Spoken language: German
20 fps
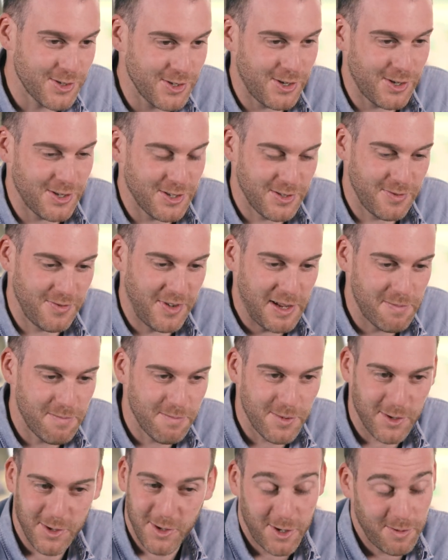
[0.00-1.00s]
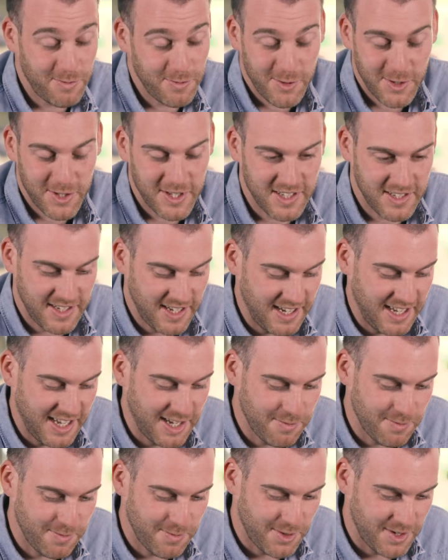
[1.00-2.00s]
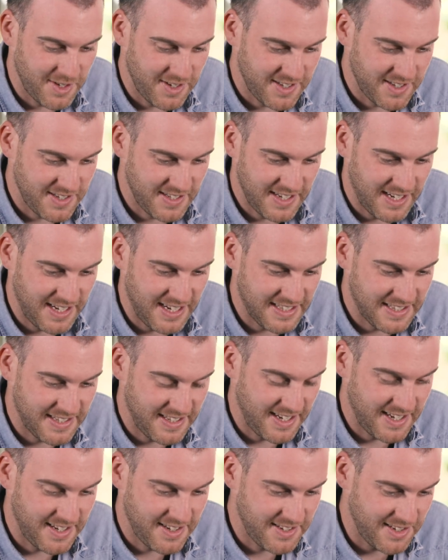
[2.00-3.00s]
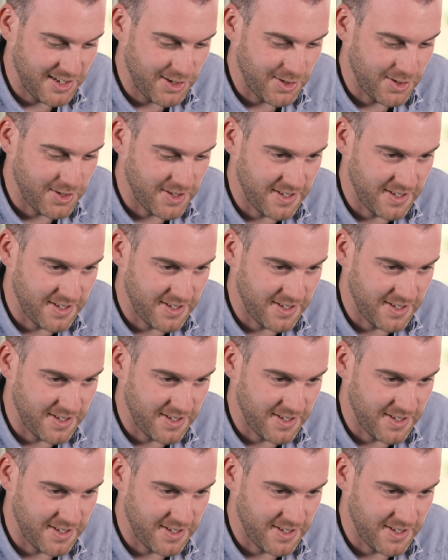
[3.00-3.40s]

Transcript: zu Hause Welpen bekommt, wird das erleben und es ist ja letzten Endes auch